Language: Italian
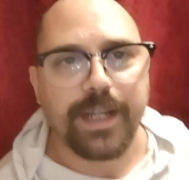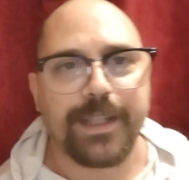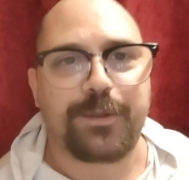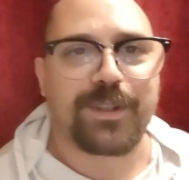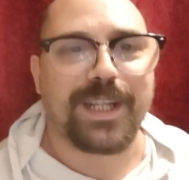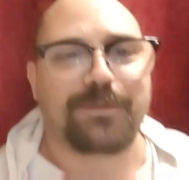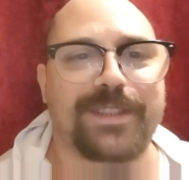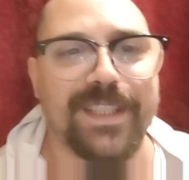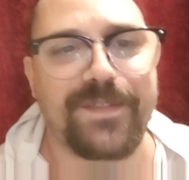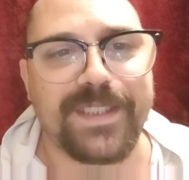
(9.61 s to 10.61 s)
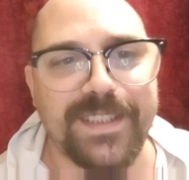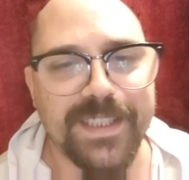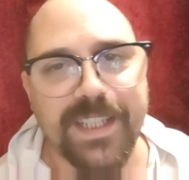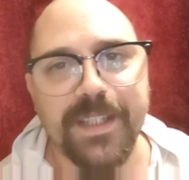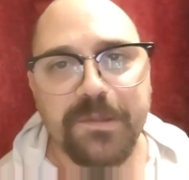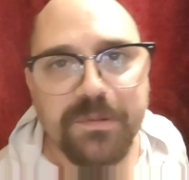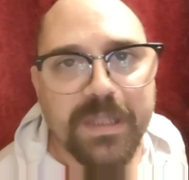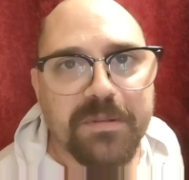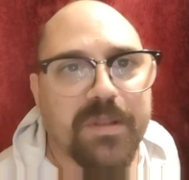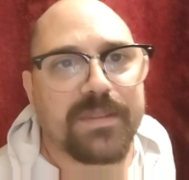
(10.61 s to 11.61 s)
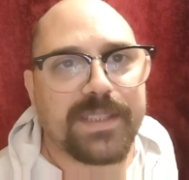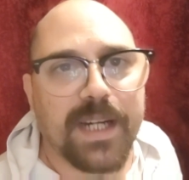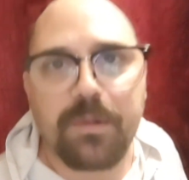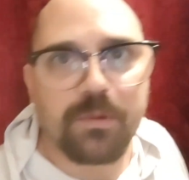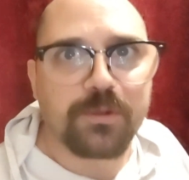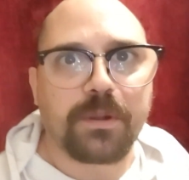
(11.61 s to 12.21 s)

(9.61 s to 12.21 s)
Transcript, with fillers: È ritornato il selfie stick che non usavo da un sacco,